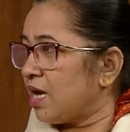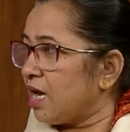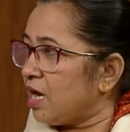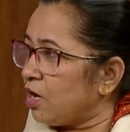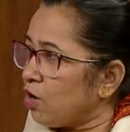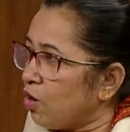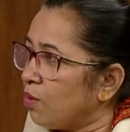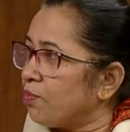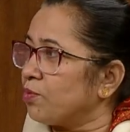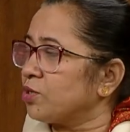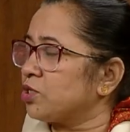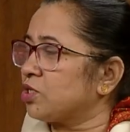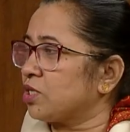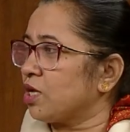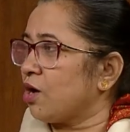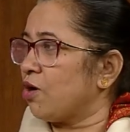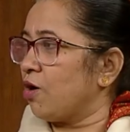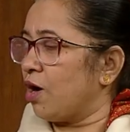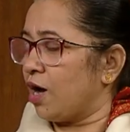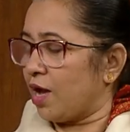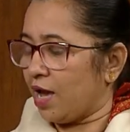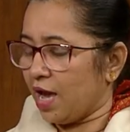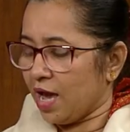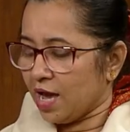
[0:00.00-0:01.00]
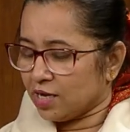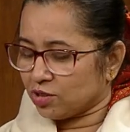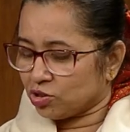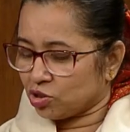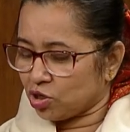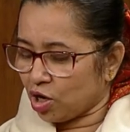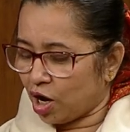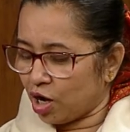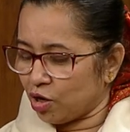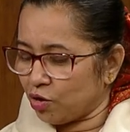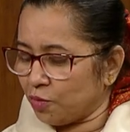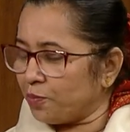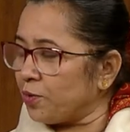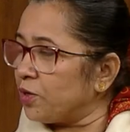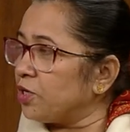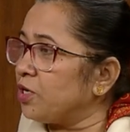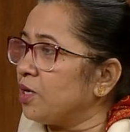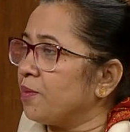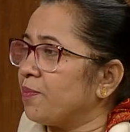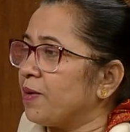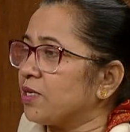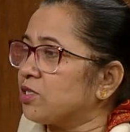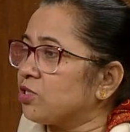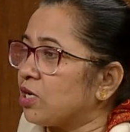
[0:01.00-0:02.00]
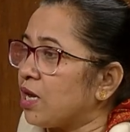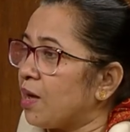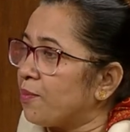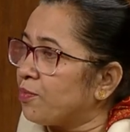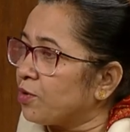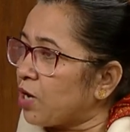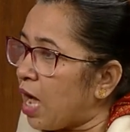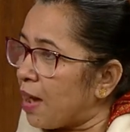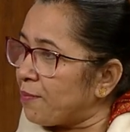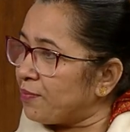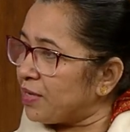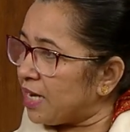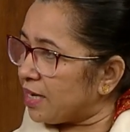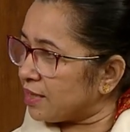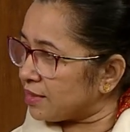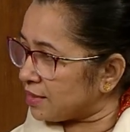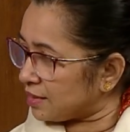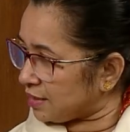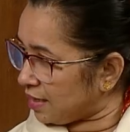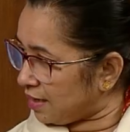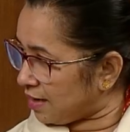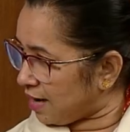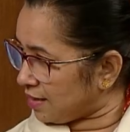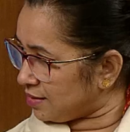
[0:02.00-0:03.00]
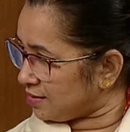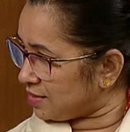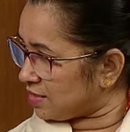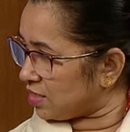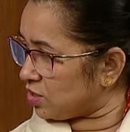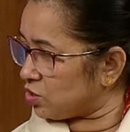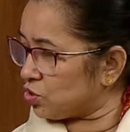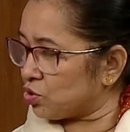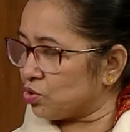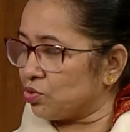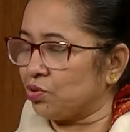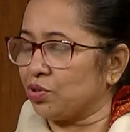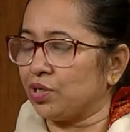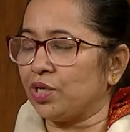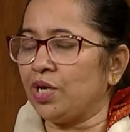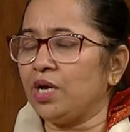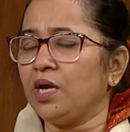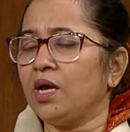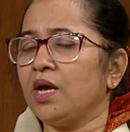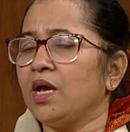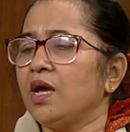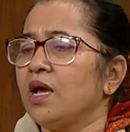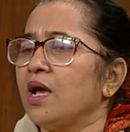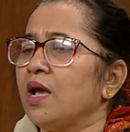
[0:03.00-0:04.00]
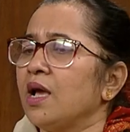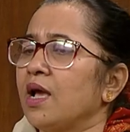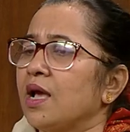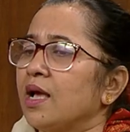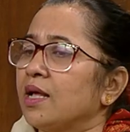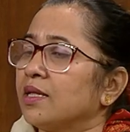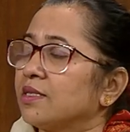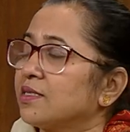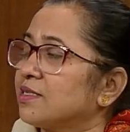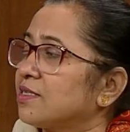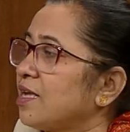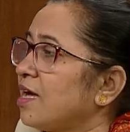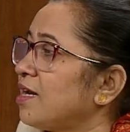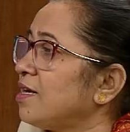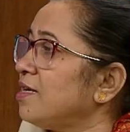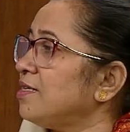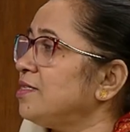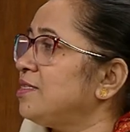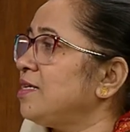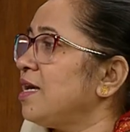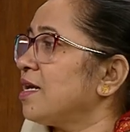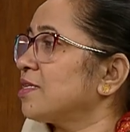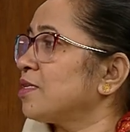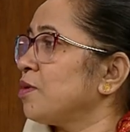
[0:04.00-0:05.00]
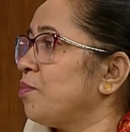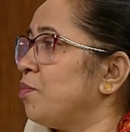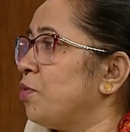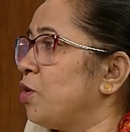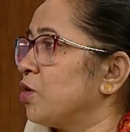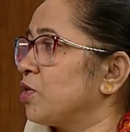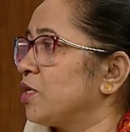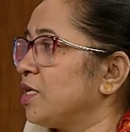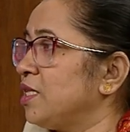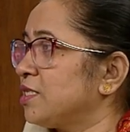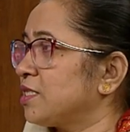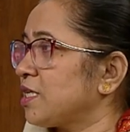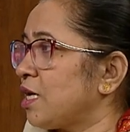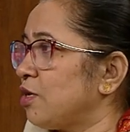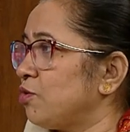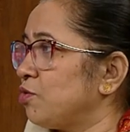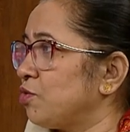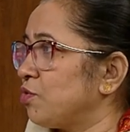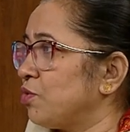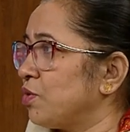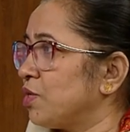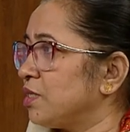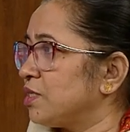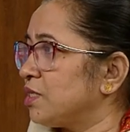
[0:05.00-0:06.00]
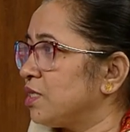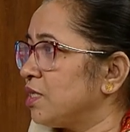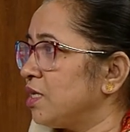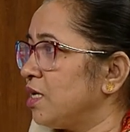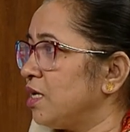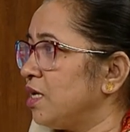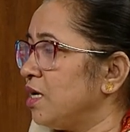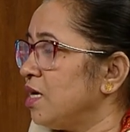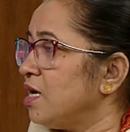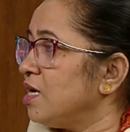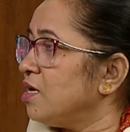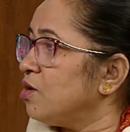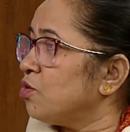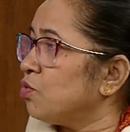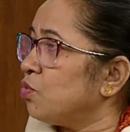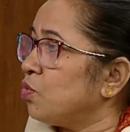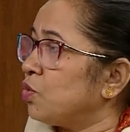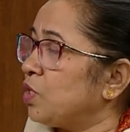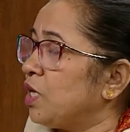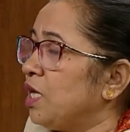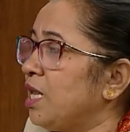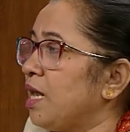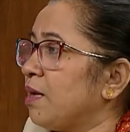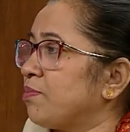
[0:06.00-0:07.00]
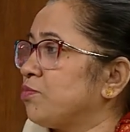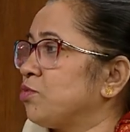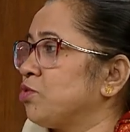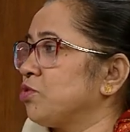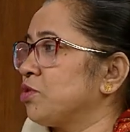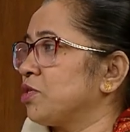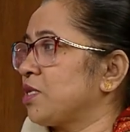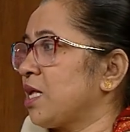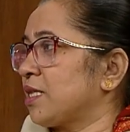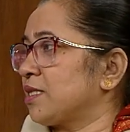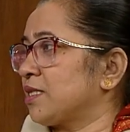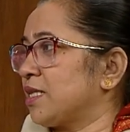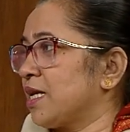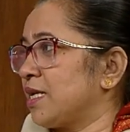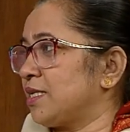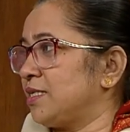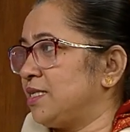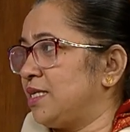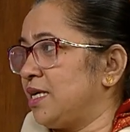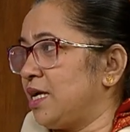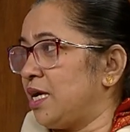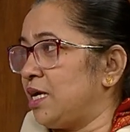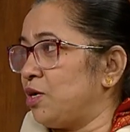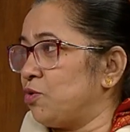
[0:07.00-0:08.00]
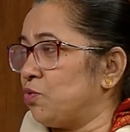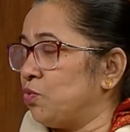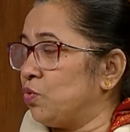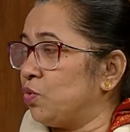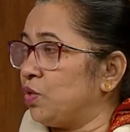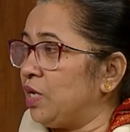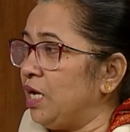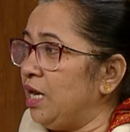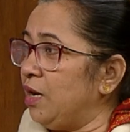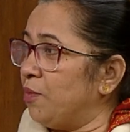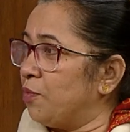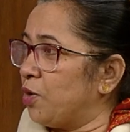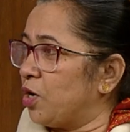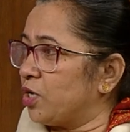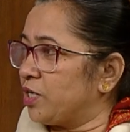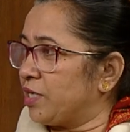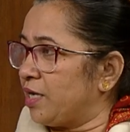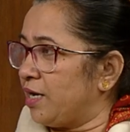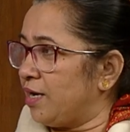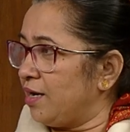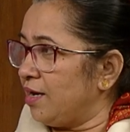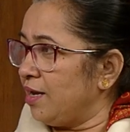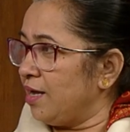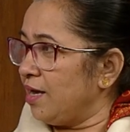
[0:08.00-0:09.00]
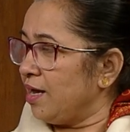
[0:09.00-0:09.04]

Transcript: এই অবস্থা হয় ছয় উপনির্বাচন এবং আমি একটা লাইন শেষ করি তারা যে একটা মডেল চালু করেছে উকিল আব্দুল সাত্তার দিয়ে এই উকিল মডেল